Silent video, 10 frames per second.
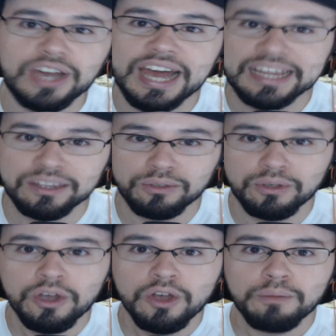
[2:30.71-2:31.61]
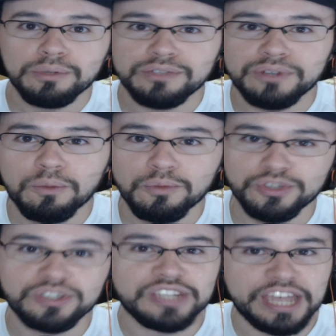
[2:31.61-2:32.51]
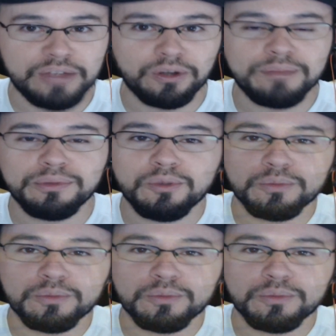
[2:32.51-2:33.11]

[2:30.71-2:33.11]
gato, podia virar um morcego. Eu lembro que o